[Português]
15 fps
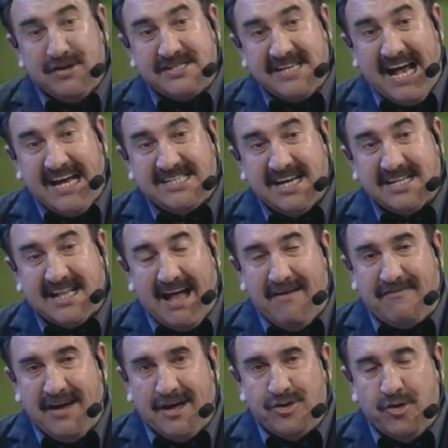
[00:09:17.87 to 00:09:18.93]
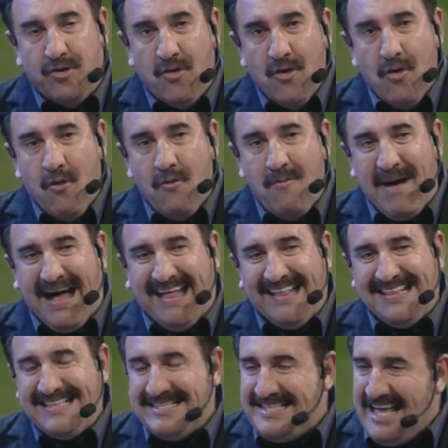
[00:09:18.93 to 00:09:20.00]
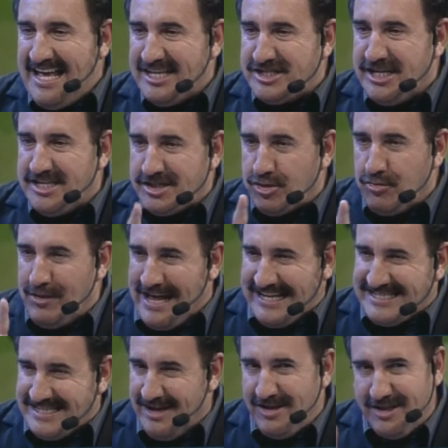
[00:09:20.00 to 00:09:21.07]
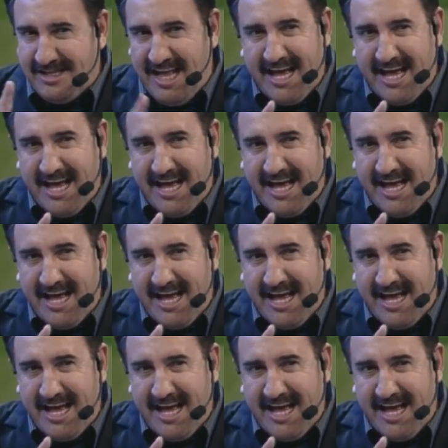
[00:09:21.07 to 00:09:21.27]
Você acha que está havendo uma desestruturação,